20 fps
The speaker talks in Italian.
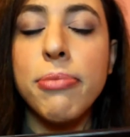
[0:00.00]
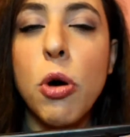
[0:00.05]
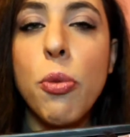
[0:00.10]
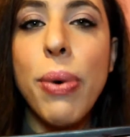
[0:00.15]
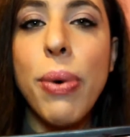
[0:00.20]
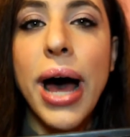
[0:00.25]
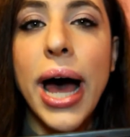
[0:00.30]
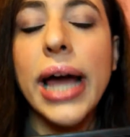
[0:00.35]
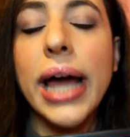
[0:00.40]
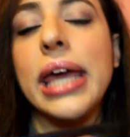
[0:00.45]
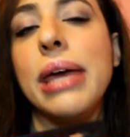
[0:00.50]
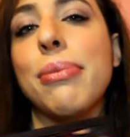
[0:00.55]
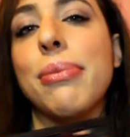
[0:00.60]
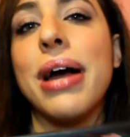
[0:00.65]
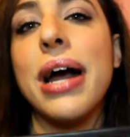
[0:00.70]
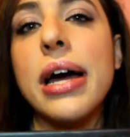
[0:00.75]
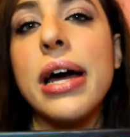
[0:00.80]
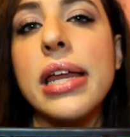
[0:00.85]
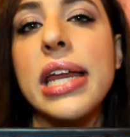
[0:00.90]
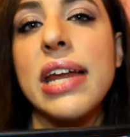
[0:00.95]
opachi
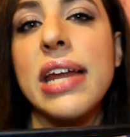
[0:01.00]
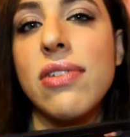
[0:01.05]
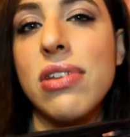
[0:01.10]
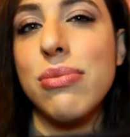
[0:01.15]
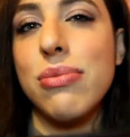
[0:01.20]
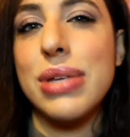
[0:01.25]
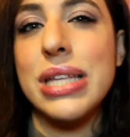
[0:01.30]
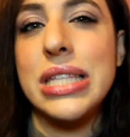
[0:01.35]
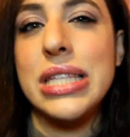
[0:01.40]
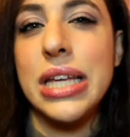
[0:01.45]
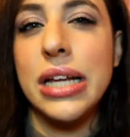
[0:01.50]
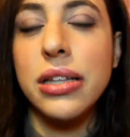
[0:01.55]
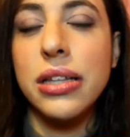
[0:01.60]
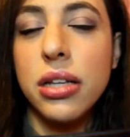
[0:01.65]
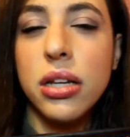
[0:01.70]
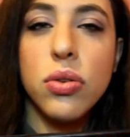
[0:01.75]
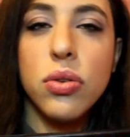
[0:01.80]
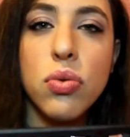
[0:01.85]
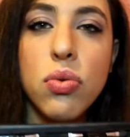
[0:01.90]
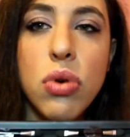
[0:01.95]
magari ne avrei messi
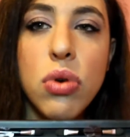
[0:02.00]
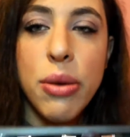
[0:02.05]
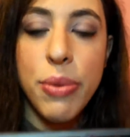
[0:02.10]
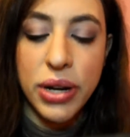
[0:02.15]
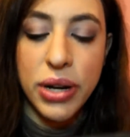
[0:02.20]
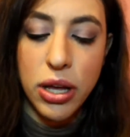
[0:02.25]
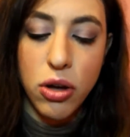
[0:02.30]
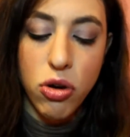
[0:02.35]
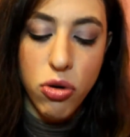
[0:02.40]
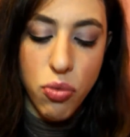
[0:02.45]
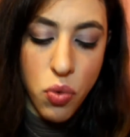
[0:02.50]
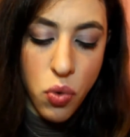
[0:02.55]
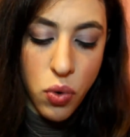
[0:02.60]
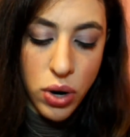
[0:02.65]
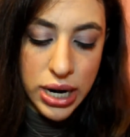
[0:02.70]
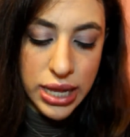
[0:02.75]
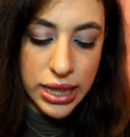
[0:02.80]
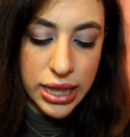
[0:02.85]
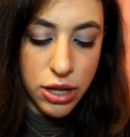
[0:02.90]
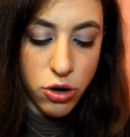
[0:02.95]
altri due perché
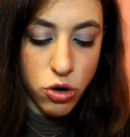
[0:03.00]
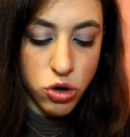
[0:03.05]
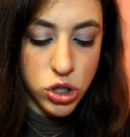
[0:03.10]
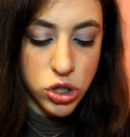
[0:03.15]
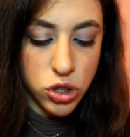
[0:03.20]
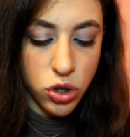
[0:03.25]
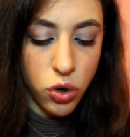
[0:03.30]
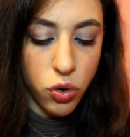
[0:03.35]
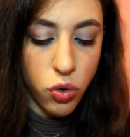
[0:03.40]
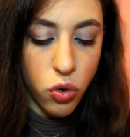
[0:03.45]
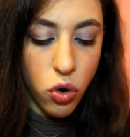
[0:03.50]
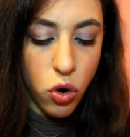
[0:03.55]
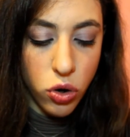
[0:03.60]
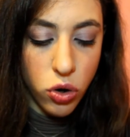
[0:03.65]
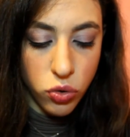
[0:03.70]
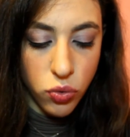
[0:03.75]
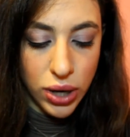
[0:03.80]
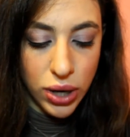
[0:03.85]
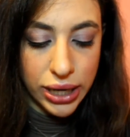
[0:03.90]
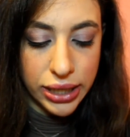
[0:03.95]
comunque all'interno ci
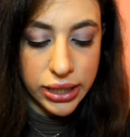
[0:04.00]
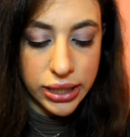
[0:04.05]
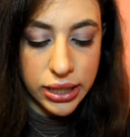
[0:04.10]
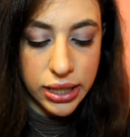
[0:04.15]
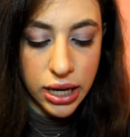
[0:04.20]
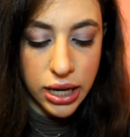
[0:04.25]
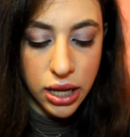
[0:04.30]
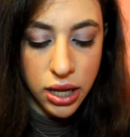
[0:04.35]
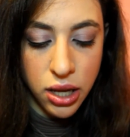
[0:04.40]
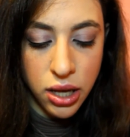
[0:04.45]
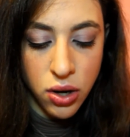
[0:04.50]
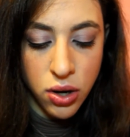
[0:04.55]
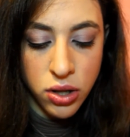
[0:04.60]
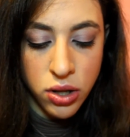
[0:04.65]
sono quanti? tre